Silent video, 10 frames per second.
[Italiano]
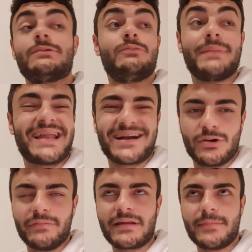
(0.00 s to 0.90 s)
un
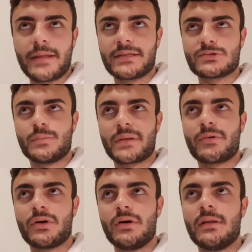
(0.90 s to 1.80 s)
miracolo veramente sul
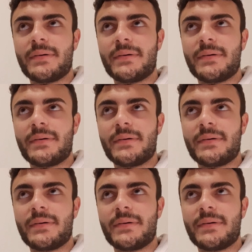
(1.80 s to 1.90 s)
primo gol,